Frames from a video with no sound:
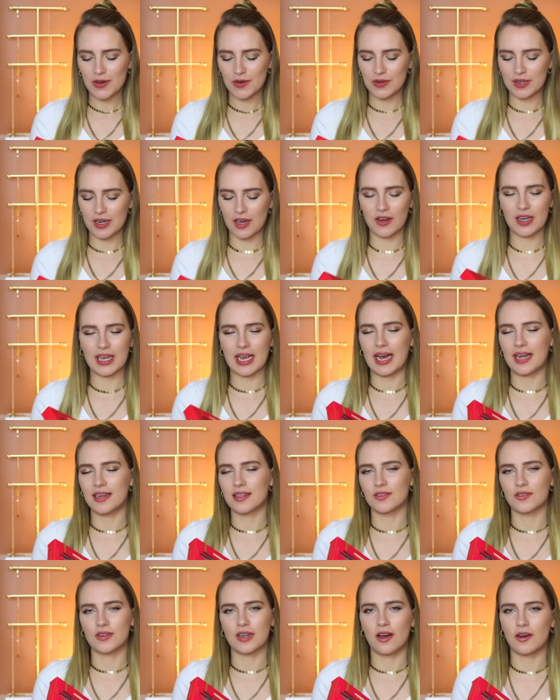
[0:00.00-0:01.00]
Und auch gerade
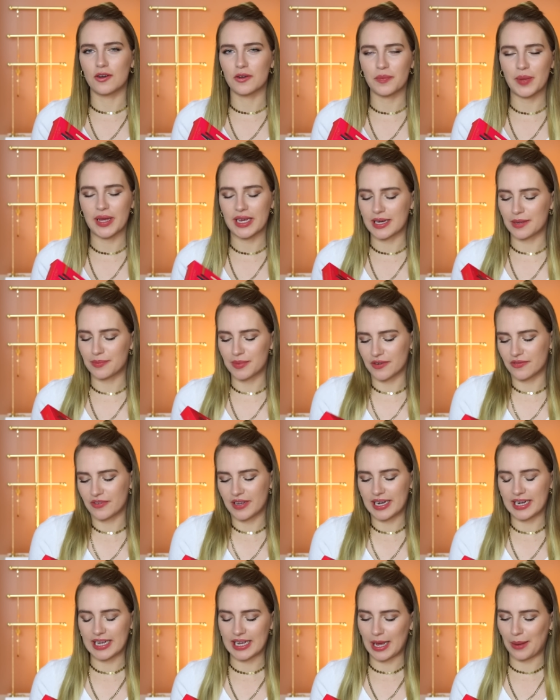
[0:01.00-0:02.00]
so ein
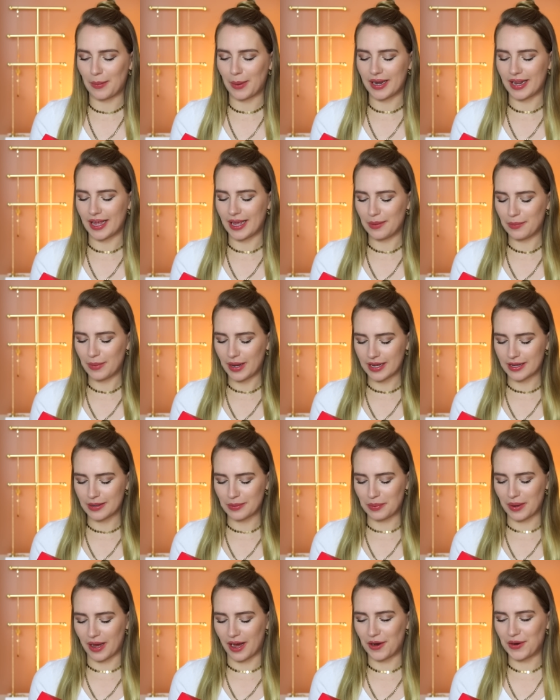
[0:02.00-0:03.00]
Augen-Make-up-Entferner kann man ja immer
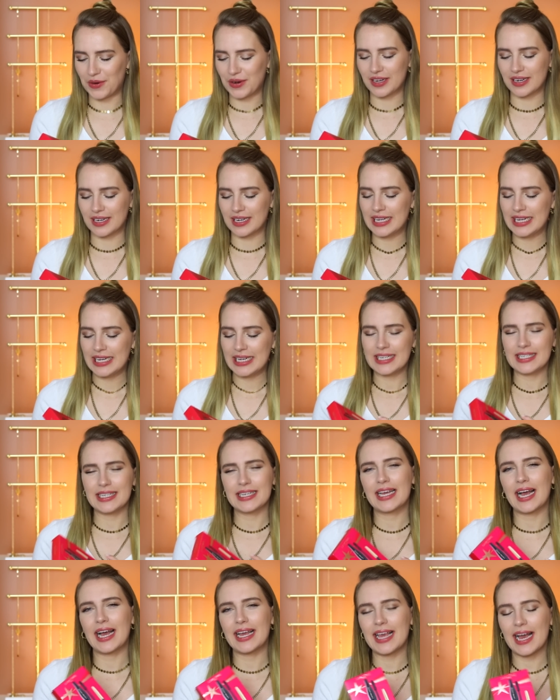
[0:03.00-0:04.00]
gebrauchen. Den
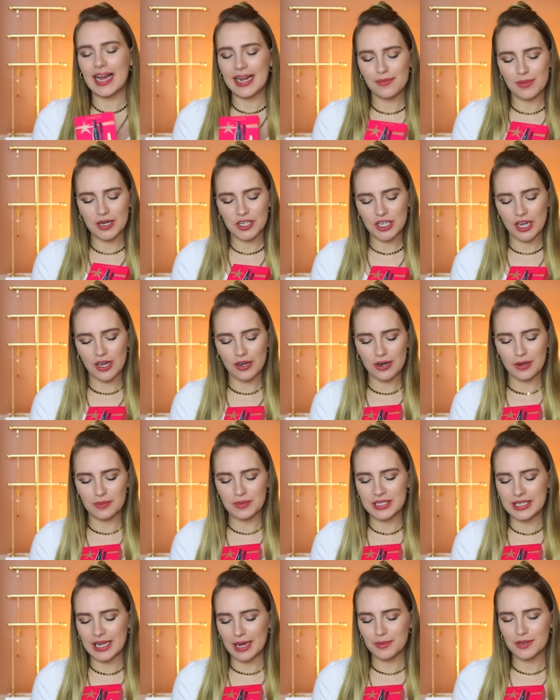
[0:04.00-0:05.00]
Kajal, mal schauen, ob
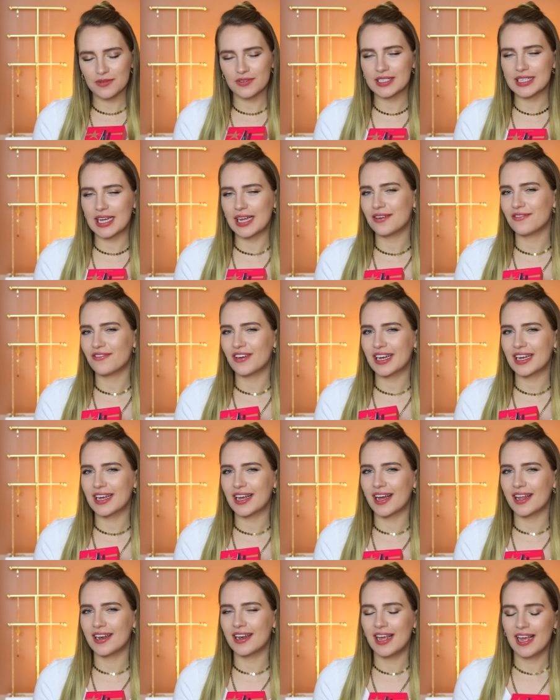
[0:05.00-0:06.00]
sie damit was anfangen
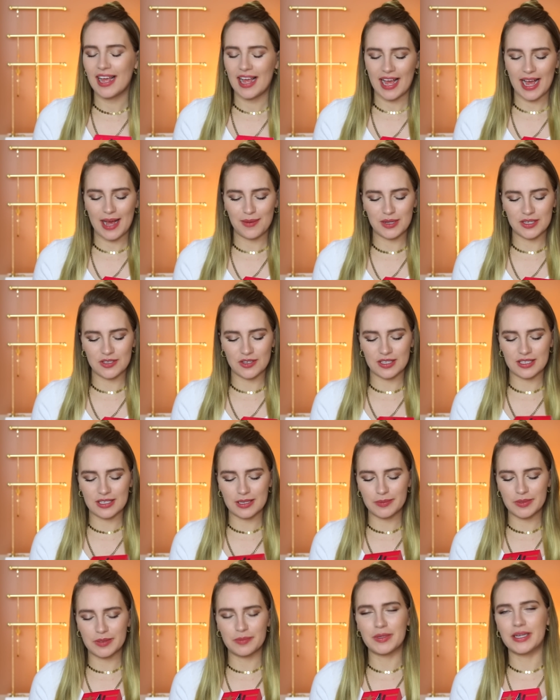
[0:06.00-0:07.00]
kann, aber sonst
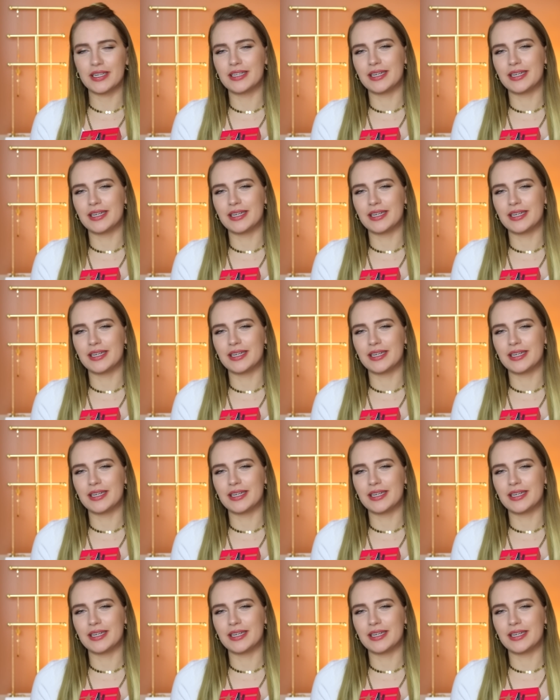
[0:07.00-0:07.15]
gibt sie mir